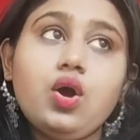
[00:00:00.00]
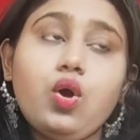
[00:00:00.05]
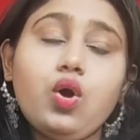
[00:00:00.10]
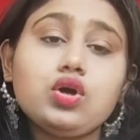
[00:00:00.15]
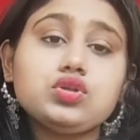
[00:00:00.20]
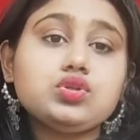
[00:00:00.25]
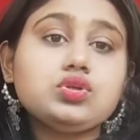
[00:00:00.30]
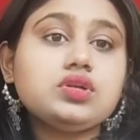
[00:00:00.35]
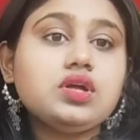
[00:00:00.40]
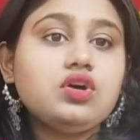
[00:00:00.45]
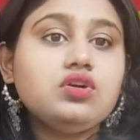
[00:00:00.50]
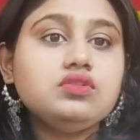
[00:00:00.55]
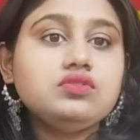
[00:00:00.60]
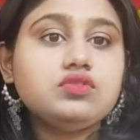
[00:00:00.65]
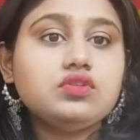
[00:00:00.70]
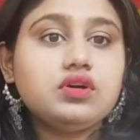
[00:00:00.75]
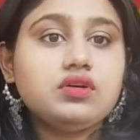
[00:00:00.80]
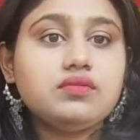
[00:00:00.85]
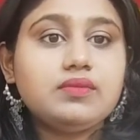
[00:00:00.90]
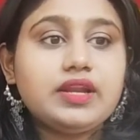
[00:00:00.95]
অতটাও
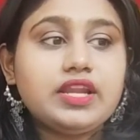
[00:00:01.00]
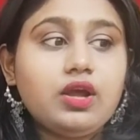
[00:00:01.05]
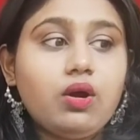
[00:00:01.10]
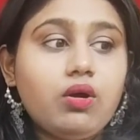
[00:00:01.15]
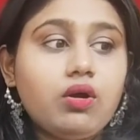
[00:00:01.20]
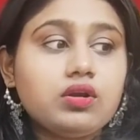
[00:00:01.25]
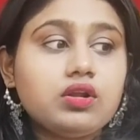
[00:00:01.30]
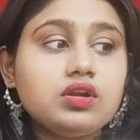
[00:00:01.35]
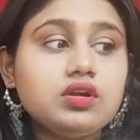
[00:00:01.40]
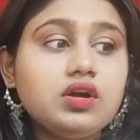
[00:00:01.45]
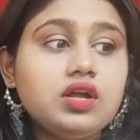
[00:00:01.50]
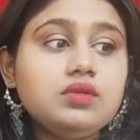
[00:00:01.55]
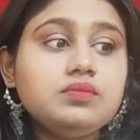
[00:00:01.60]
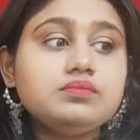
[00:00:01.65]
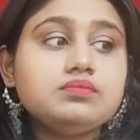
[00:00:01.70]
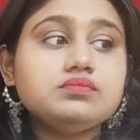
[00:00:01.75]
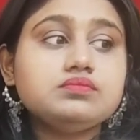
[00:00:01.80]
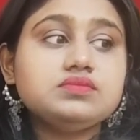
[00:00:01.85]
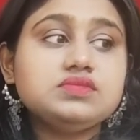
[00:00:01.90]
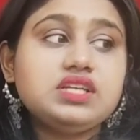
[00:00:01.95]
মানে অনর্গল
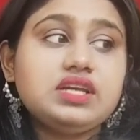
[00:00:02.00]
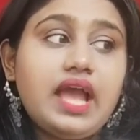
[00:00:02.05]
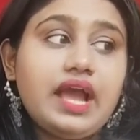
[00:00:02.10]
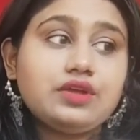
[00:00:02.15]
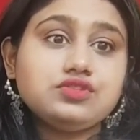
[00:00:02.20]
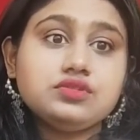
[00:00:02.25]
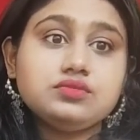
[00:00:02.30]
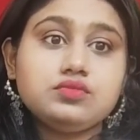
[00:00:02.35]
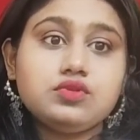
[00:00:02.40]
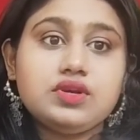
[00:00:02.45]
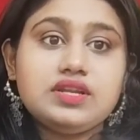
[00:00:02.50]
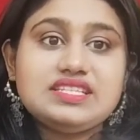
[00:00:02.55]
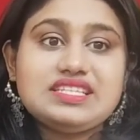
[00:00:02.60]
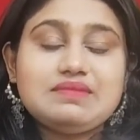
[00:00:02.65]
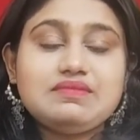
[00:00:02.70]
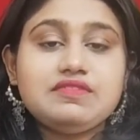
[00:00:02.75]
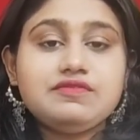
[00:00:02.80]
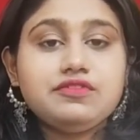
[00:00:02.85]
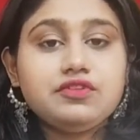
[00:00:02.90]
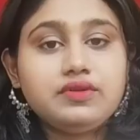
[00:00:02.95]
যে একজন বলে
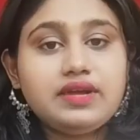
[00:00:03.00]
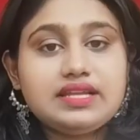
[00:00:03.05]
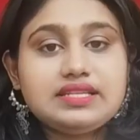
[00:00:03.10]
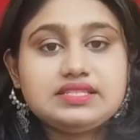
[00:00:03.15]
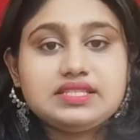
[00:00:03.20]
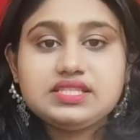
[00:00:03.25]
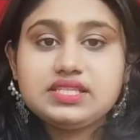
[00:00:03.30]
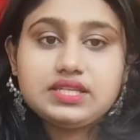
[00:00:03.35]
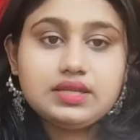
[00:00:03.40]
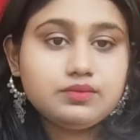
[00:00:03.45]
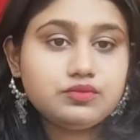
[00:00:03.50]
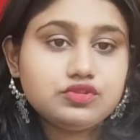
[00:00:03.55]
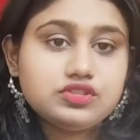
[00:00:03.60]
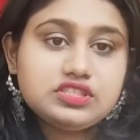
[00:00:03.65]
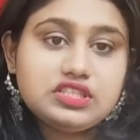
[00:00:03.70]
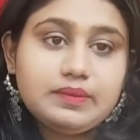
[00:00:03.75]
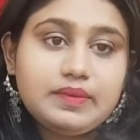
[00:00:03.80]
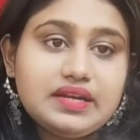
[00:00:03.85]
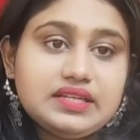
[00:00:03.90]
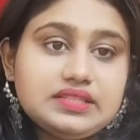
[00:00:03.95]
যাবে ফ্লুয়েন্টে সেটা
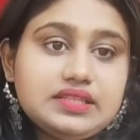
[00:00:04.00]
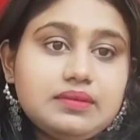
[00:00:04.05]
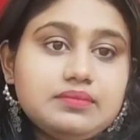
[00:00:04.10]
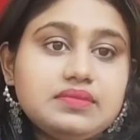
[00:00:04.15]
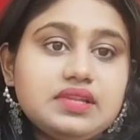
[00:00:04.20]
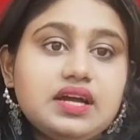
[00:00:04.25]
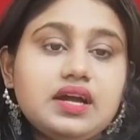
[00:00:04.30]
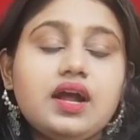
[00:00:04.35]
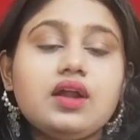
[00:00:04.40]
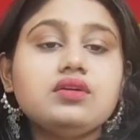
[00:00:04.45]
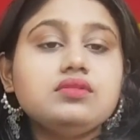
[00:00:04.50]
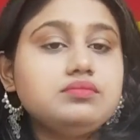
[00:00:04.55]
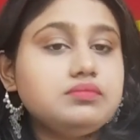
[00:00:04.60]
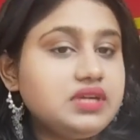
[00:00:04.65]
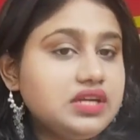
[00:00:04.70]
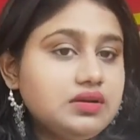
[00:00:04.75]
বুঝতে পারতাম না কারণ